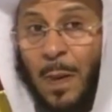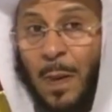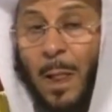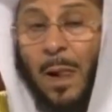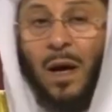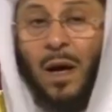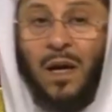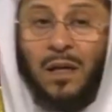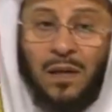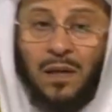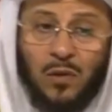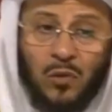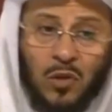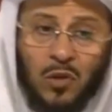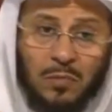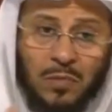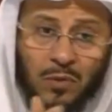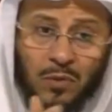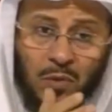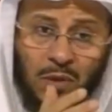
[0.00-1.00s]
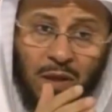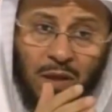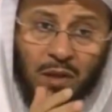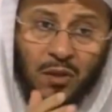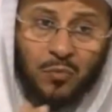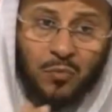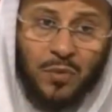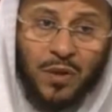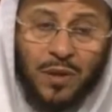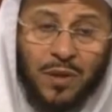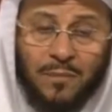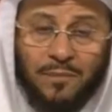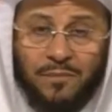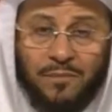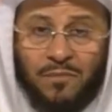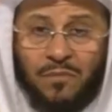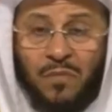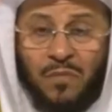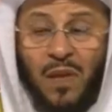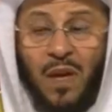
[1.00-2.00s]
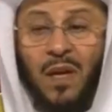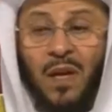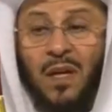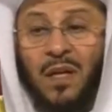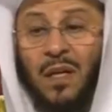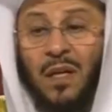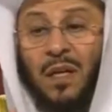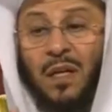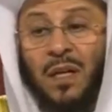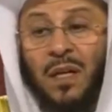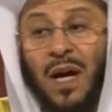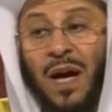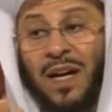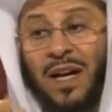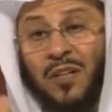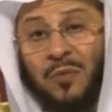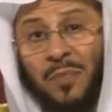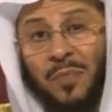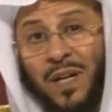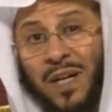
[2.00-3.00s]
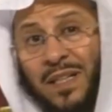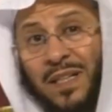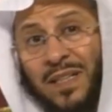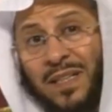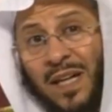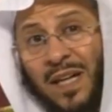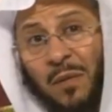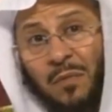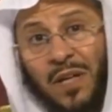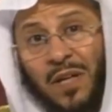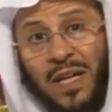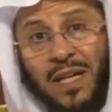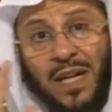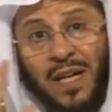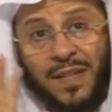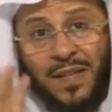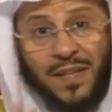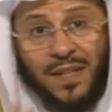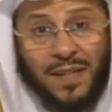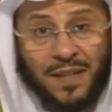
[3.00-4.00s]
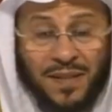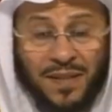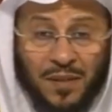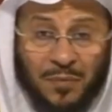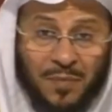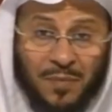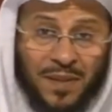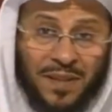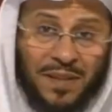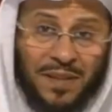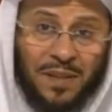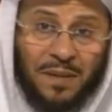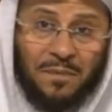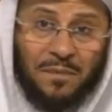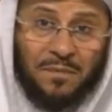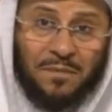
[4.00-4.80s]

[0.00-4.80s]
قال العلماء تلحق بها أربع أيام لا كثير أربع أيام